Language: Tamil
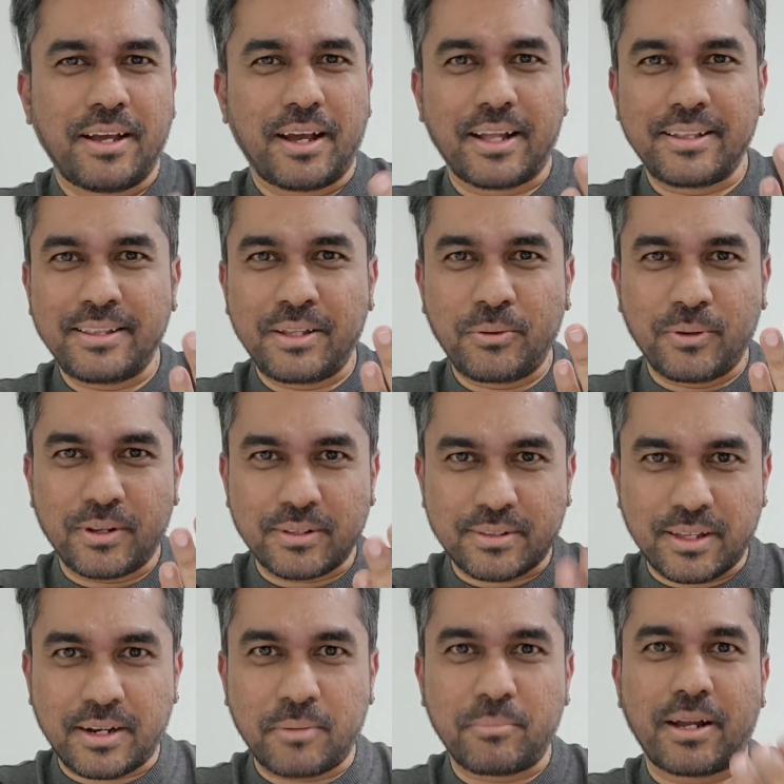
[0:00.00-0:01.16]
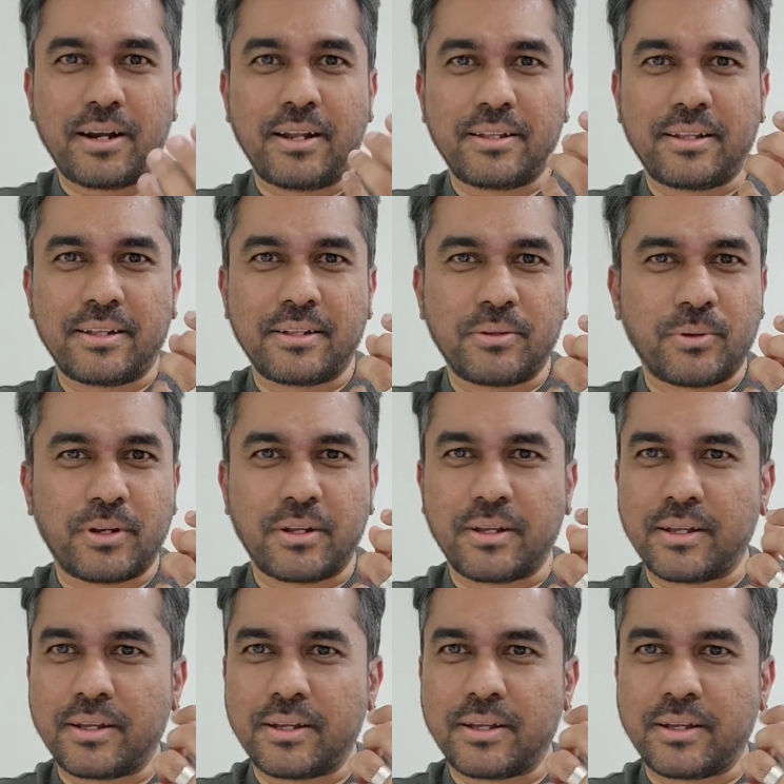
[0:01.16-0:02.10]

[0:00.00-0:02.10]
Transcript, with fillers: அந்த ஒரு தரம் அல்லது அந்த ஒரு